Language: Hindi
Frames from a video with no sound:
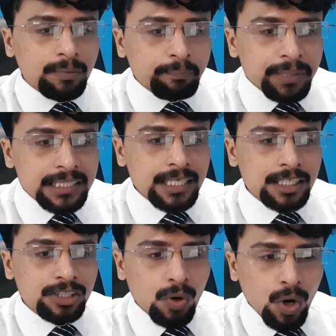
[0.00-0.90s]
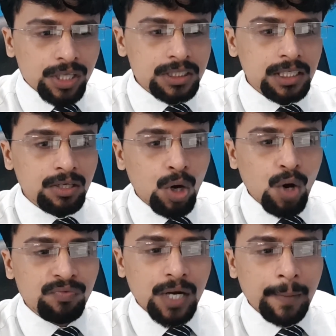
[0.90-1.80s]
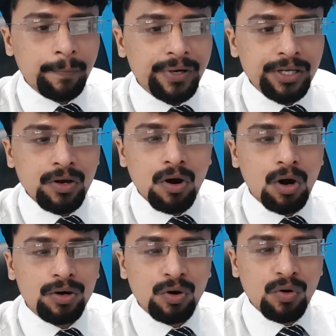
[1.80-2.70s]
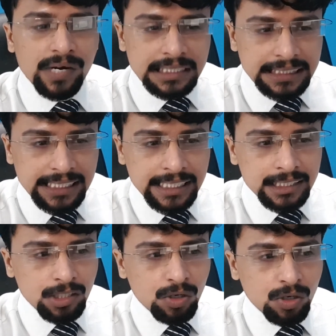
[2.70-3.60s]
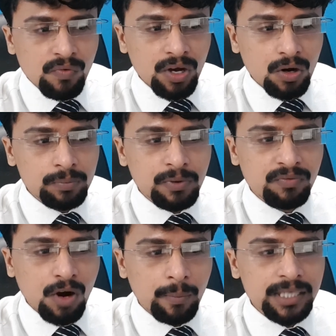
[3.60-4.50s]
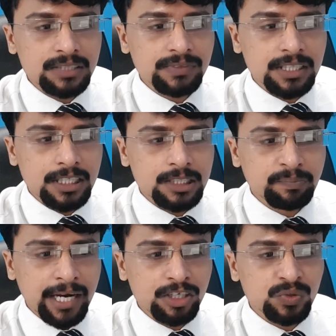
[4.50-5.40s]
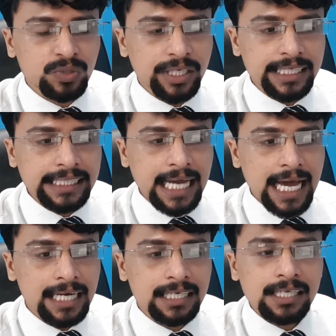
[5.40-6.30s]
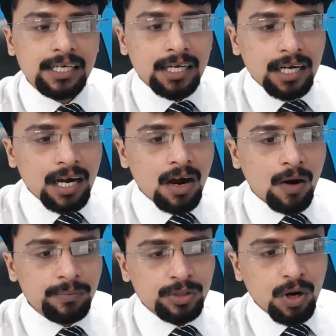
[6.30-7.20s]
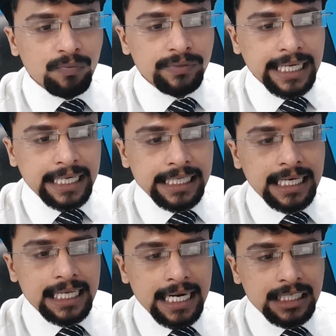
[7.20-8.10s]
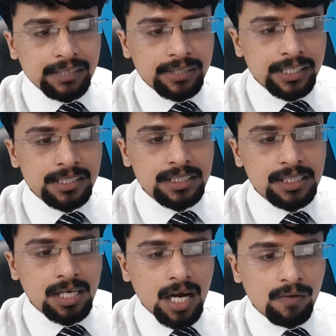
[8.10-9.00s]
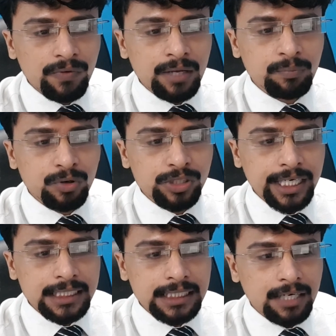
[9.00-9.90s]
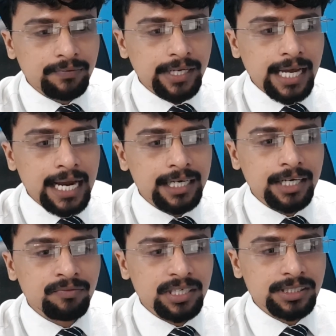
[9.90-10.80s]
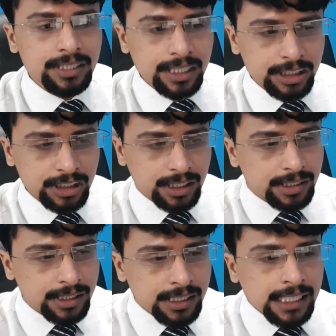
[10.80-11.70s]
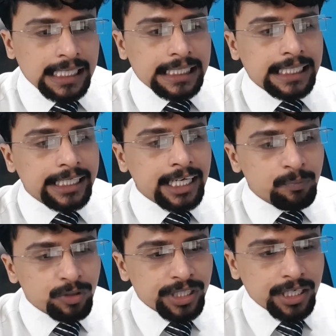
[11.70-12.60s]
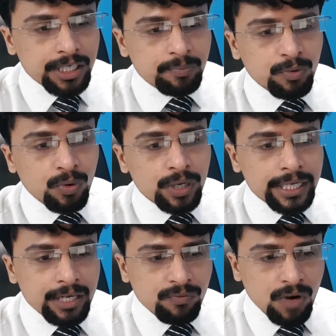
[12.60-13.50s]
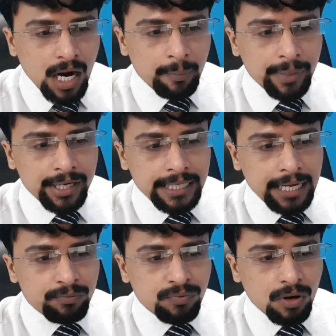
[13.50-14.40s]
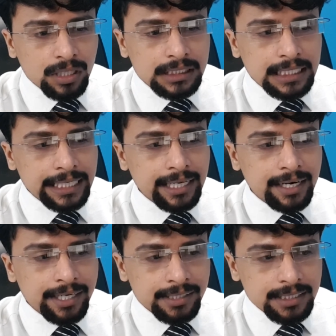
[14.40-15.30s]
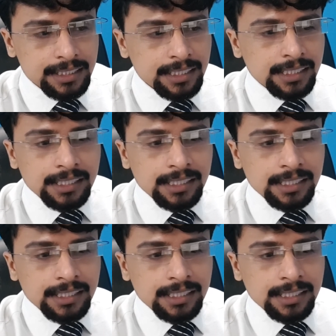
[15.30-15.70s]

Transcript: द बिजनेस हॉरिजन ऑफ कंपनी और ओवरसीइंग द ओवरऑल परफॉर्मेंस विद रिस्पेक्ट टू द इंटायर गवर्नमेंट ऑफ टेक्निकल एक्टिविटीज कवरिंग प्रोजेक्ट सर्वे एंड इन्वेस्टिगेशन डिटेल प्रोजेक्ट रिपोर्ट इन्वायरमेंट एंड फॉरेस्ट क्लियरेंस